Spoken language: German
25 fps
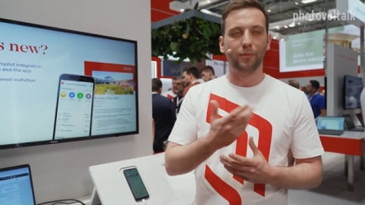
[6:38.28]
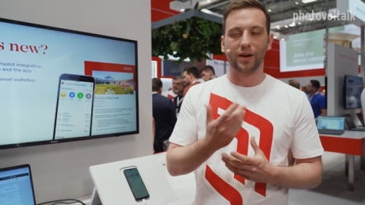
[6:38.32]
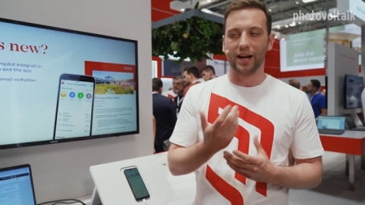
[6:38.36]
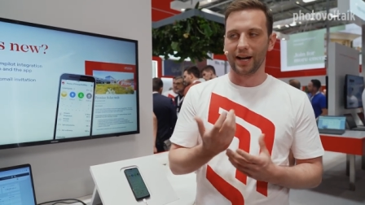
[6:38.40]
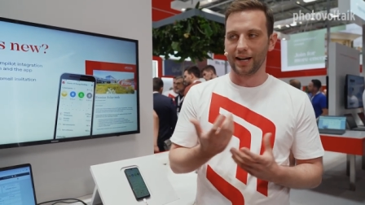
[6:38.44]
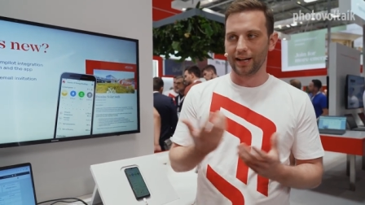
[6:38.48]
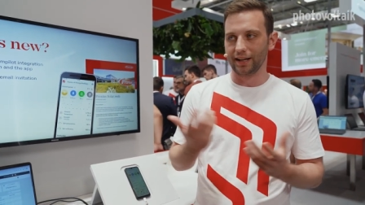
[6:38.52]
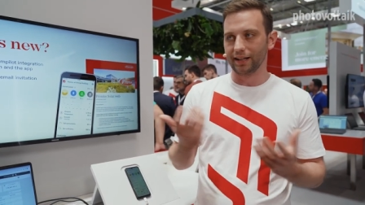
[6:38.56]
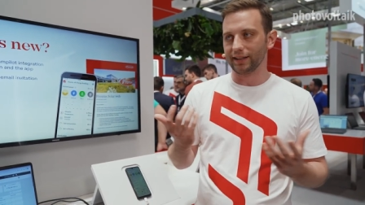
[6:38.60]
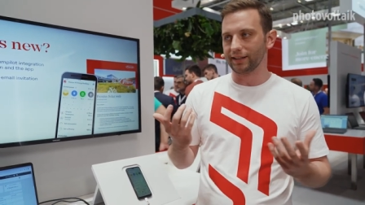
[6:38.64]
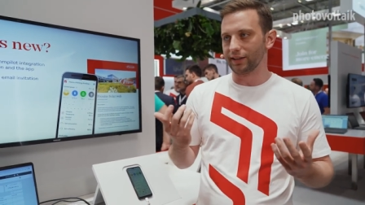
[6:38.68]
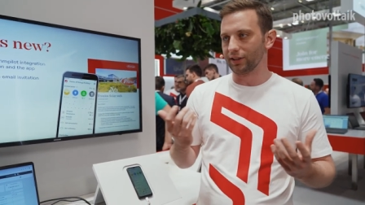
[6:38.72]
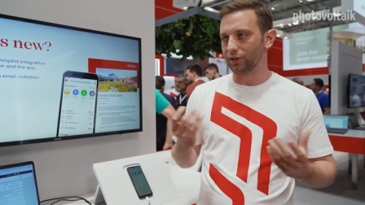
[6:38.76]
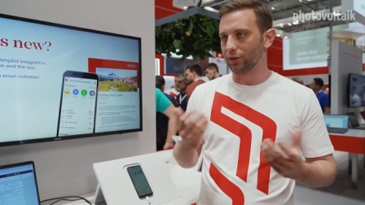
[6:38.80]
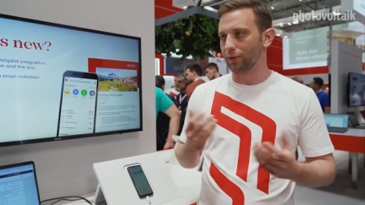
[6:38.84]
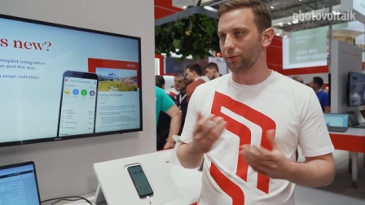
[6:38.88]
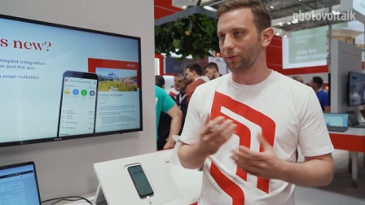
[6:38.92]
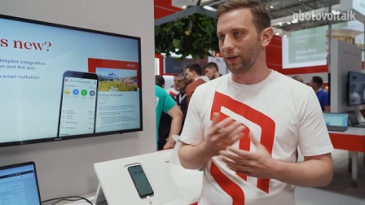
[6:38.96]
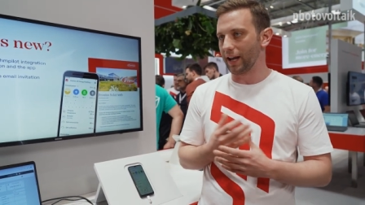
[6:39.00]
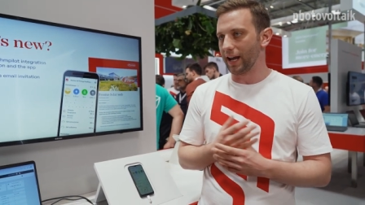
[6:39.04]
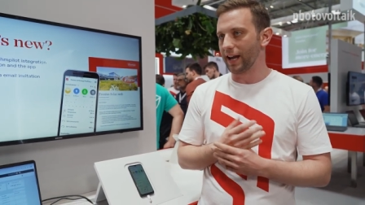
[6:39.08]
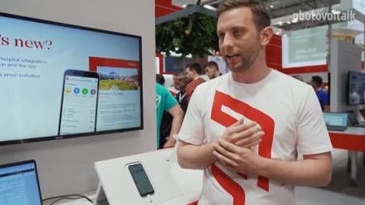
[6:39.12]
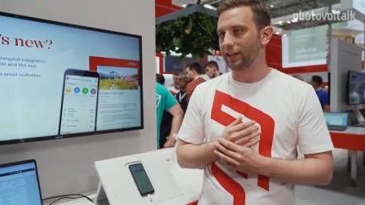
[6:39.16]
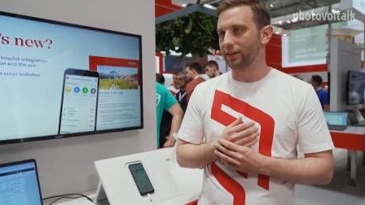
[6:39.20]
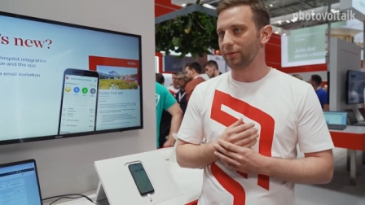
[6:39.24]
dem Handy ist das
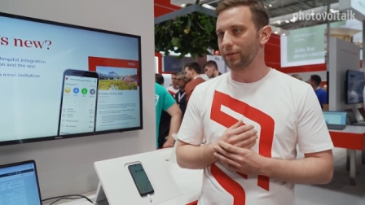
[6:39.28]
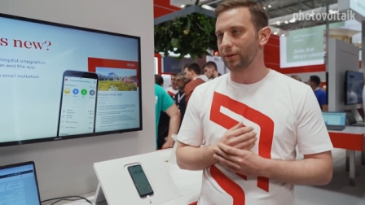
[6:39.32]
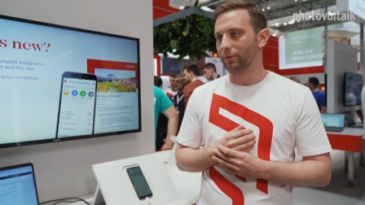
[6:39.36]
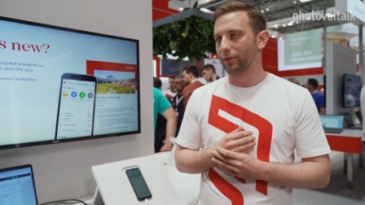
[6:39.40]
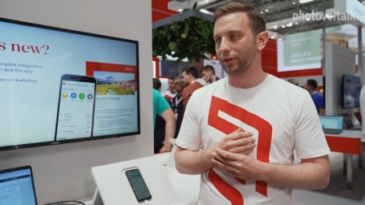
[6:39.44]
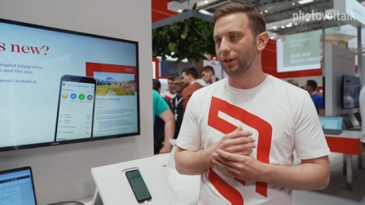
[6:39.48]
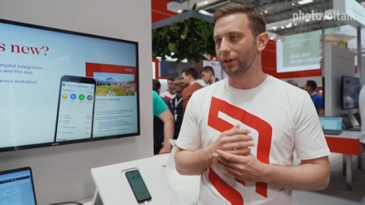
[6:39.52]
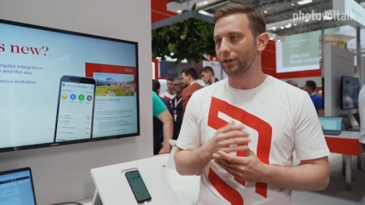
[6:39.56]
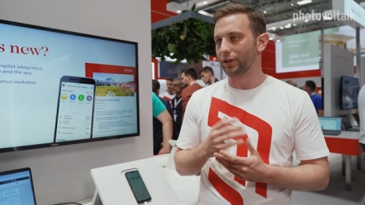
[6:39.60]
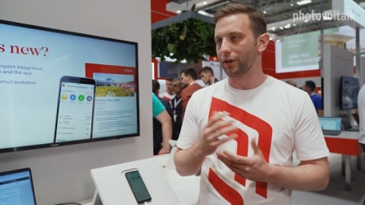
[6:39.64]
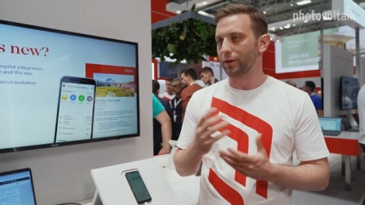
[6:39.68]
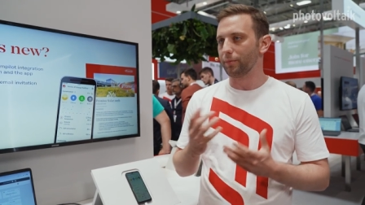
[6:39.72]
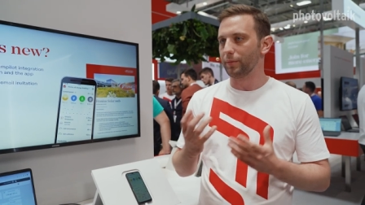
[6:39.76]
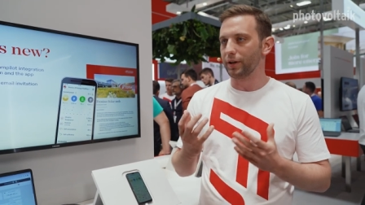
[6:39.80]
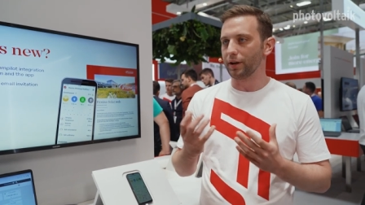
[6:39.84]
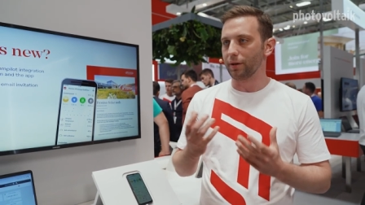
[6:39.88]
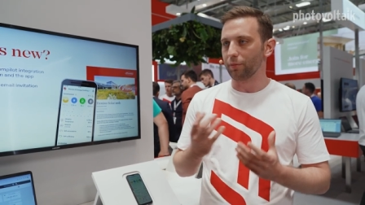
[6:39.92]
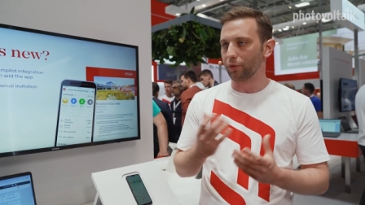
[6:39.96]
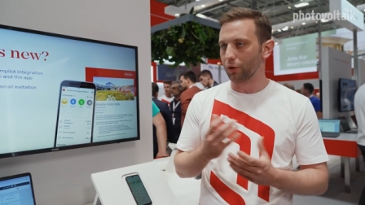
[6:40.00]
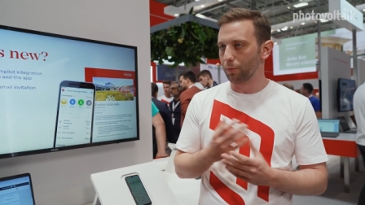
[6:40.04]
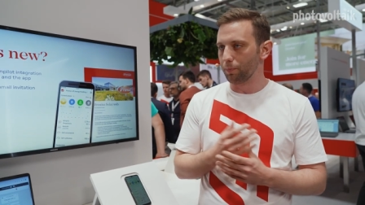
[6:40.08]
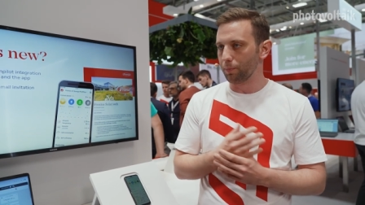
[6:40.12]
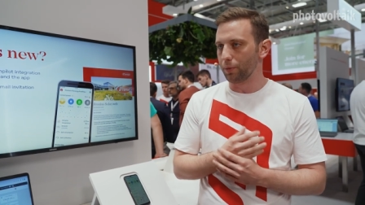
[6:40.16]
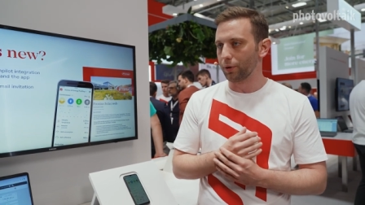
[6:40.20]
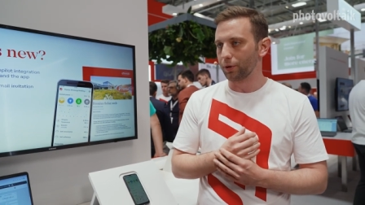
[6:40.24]
oft leichter, wie wenn ich dann mit
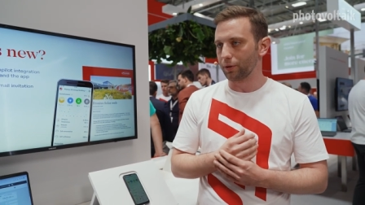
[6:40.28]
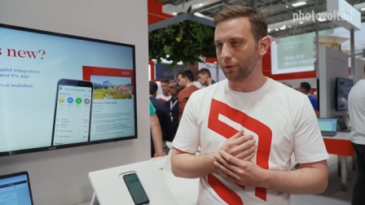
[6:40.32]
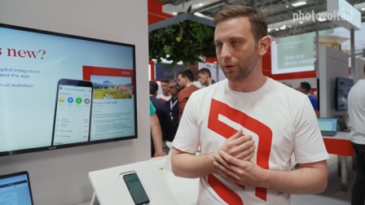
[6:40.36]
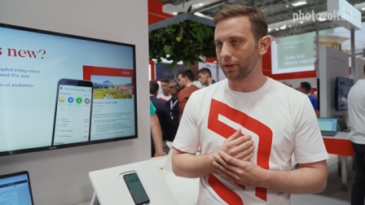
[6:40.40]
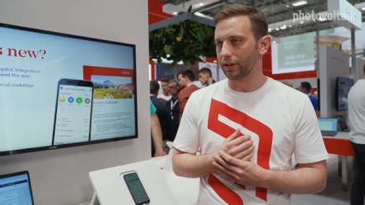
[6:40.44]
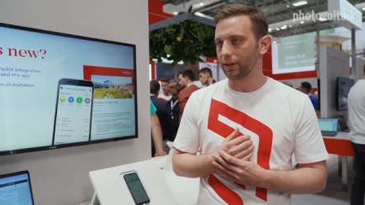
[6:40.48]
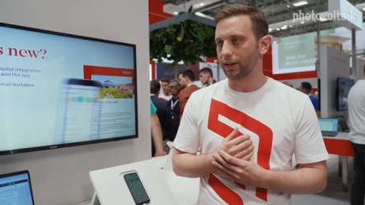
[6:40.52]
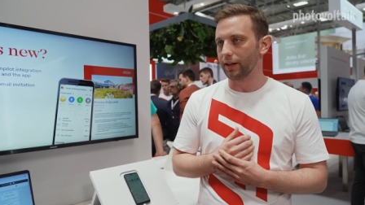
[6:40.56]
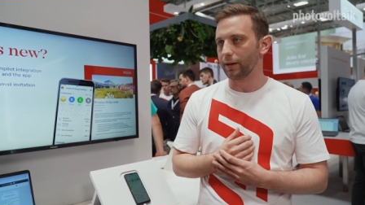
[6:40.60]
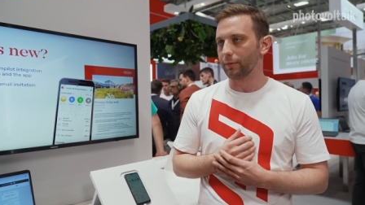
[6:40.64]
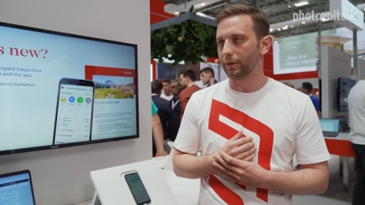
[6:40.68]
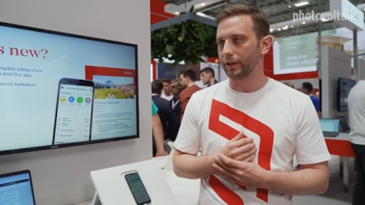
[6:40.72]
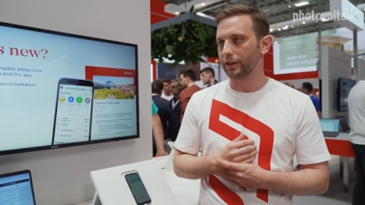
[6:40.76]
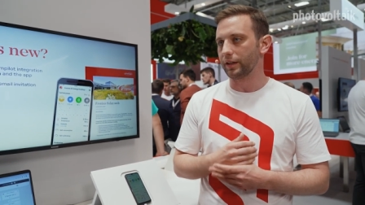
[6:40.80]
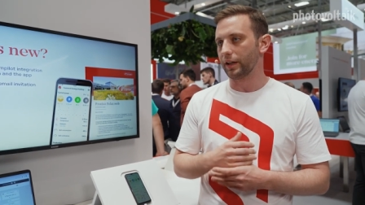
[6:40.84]
einem Notebook durch die Gegend.